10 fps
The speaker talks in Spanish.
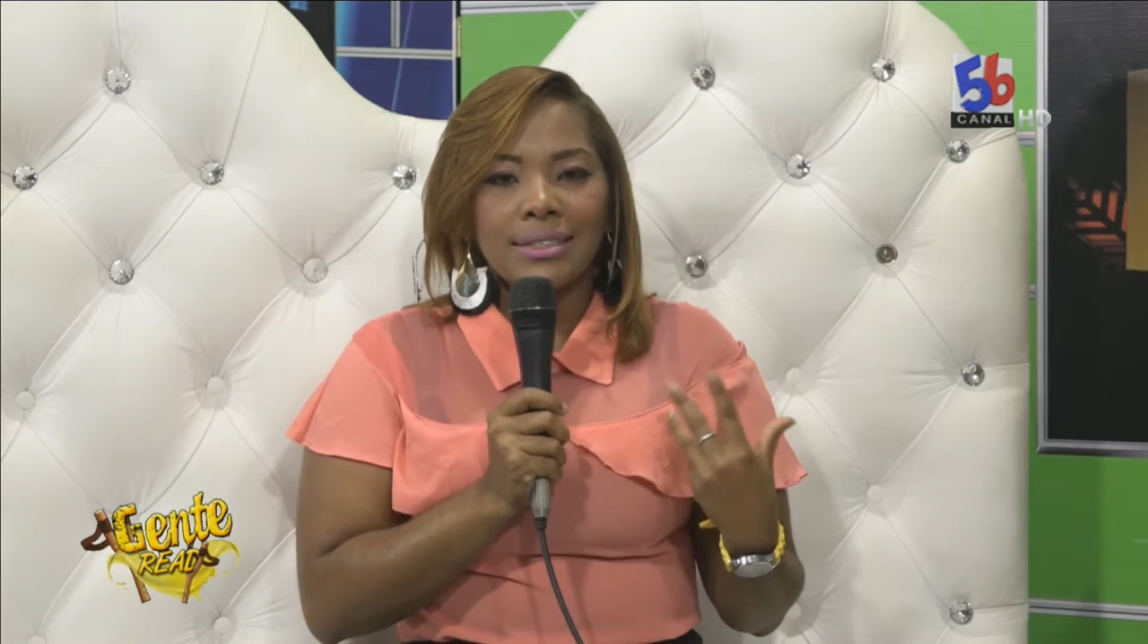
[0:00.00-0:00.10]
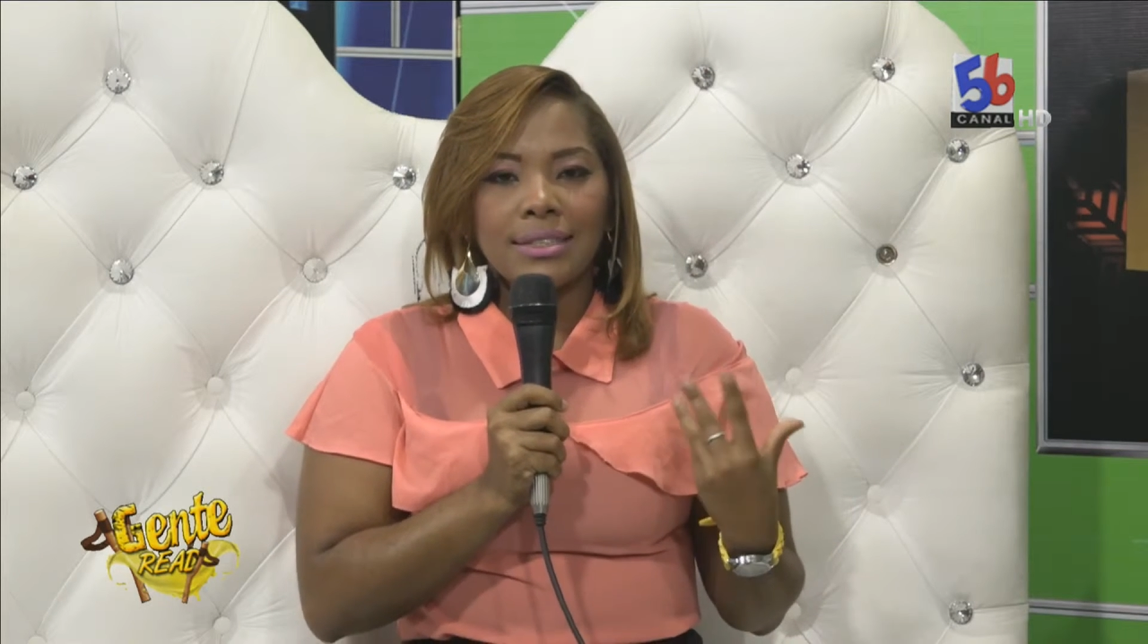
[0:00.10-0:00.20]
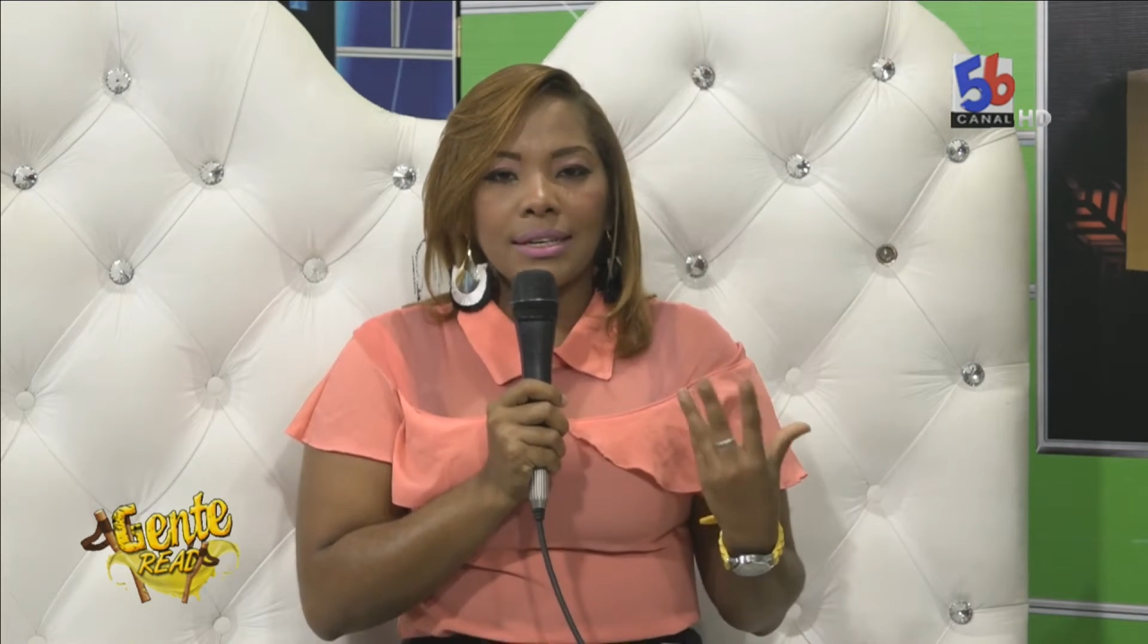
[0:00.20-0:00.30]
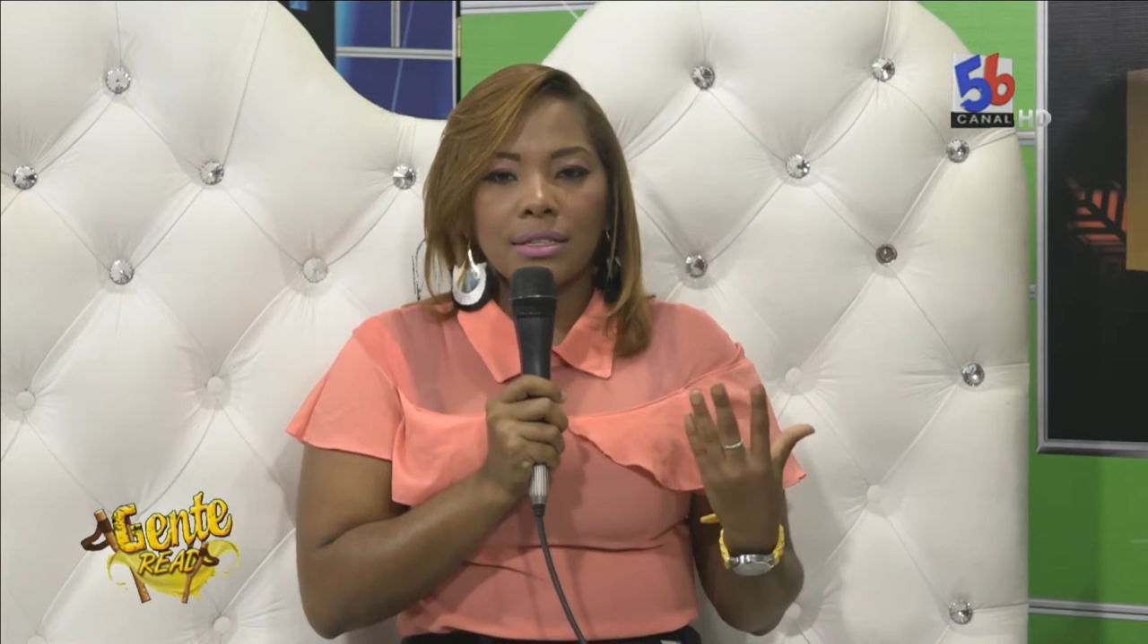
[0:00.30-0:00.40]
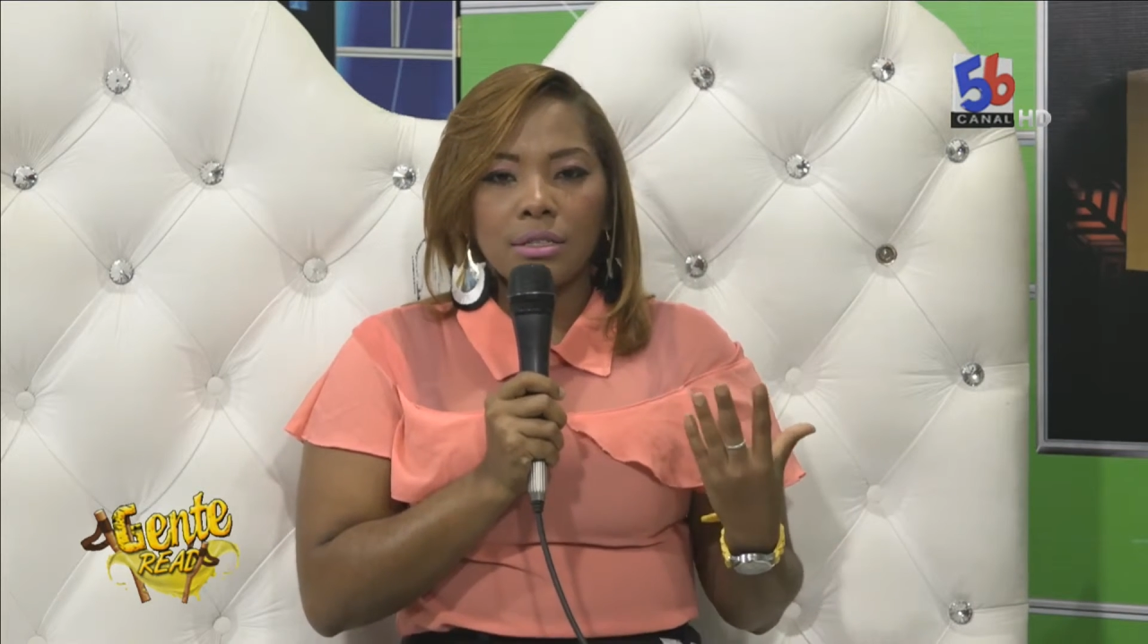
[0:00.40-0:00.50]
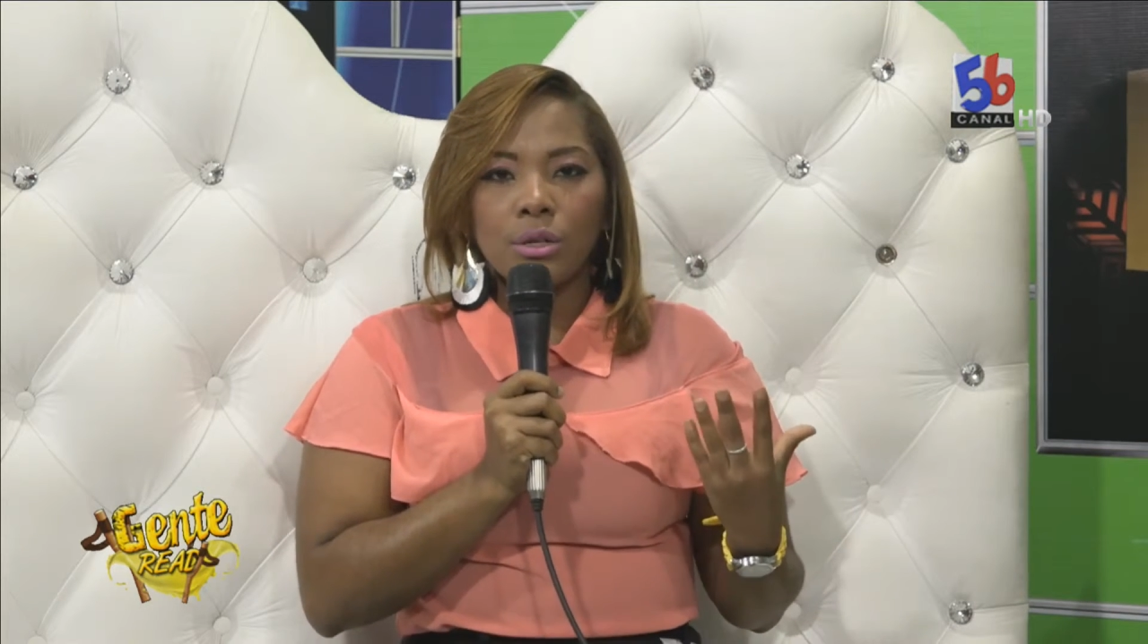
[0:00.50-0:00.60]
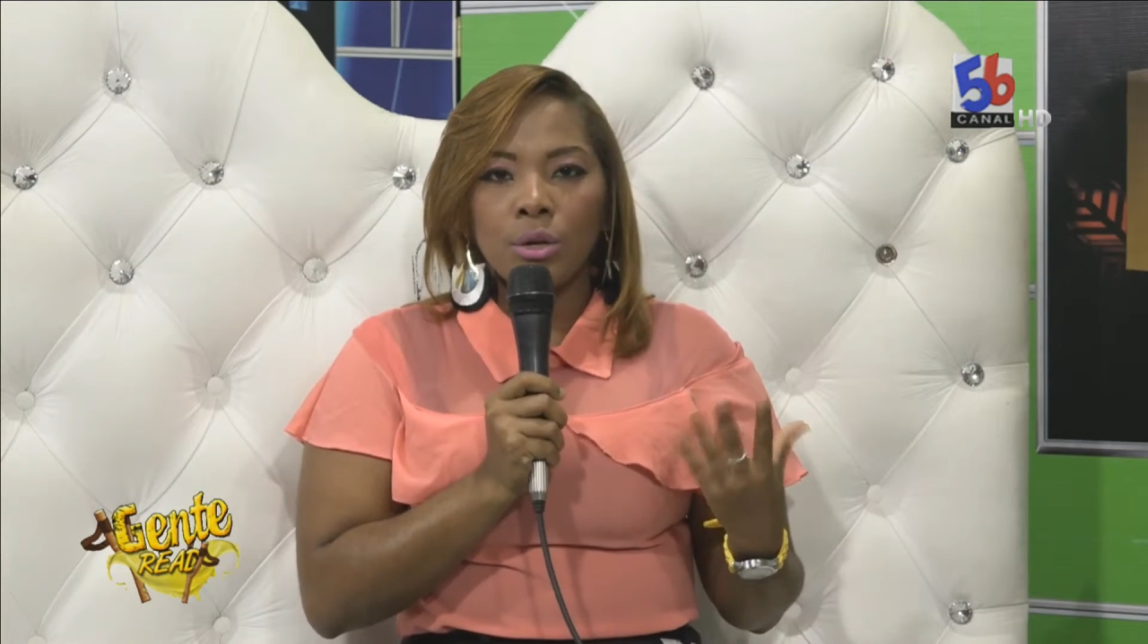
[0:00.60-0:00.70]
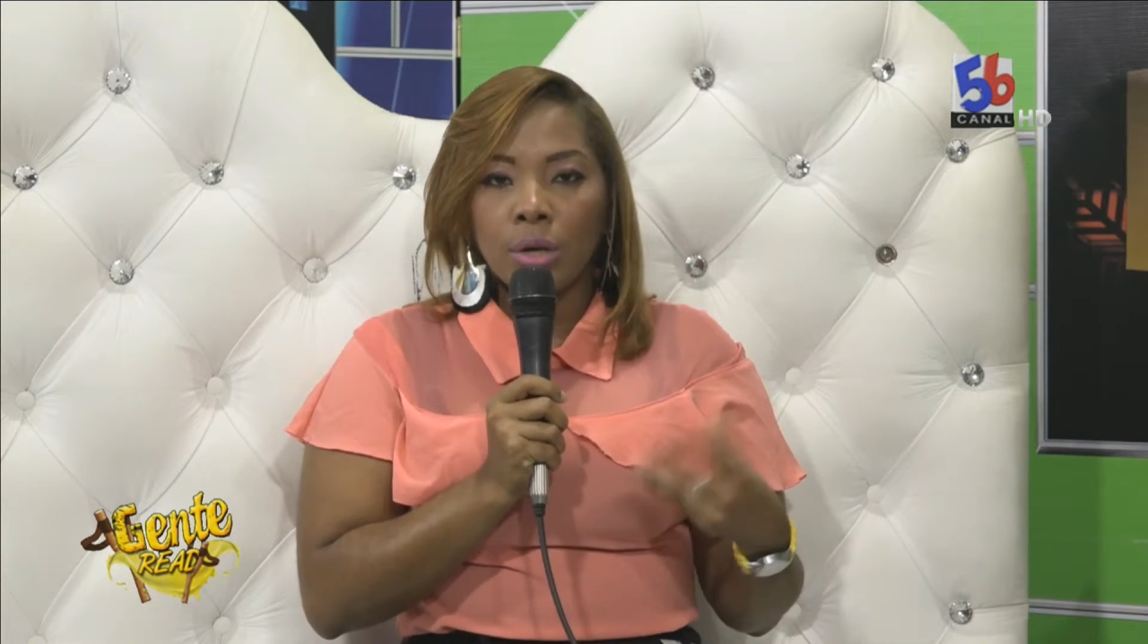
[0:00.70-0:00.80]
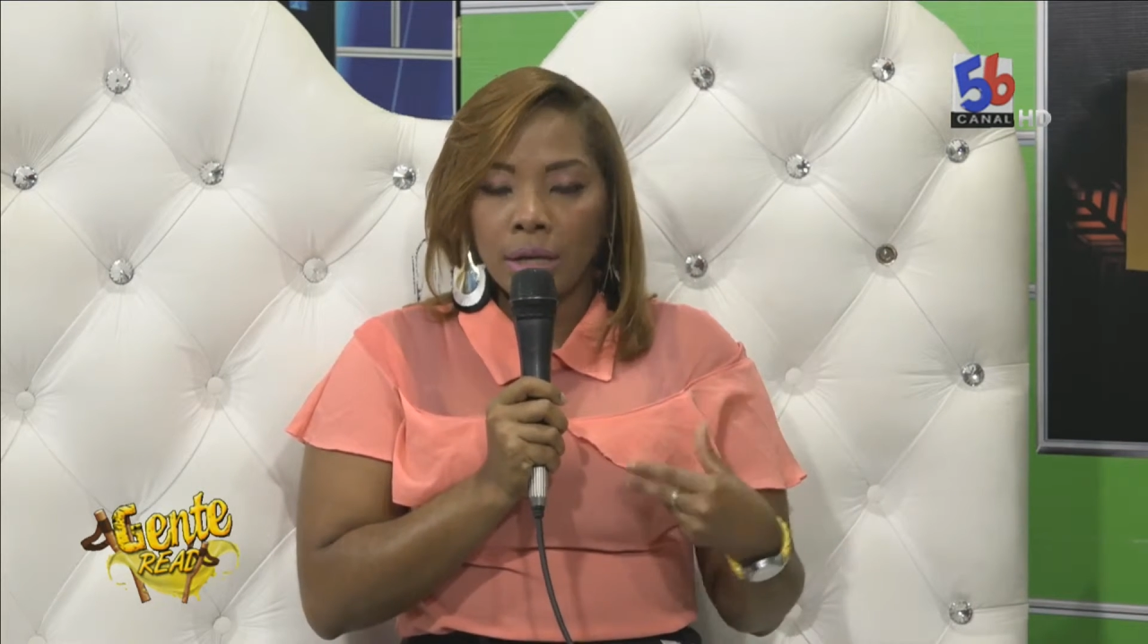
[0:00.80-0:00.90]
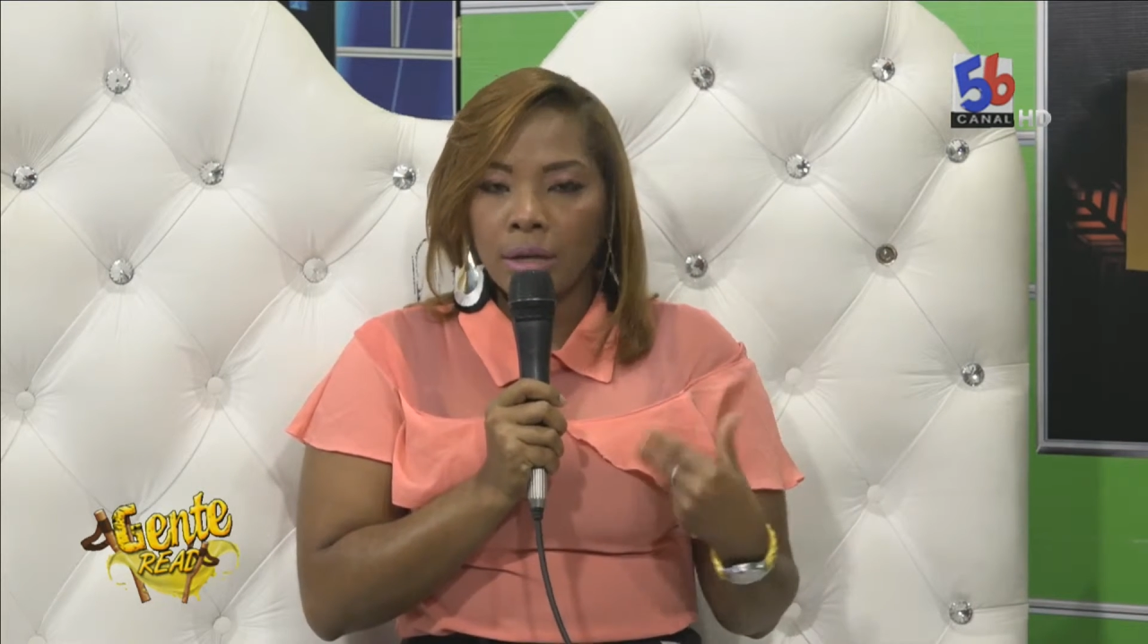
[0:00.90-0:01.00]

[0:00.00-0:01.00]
exceso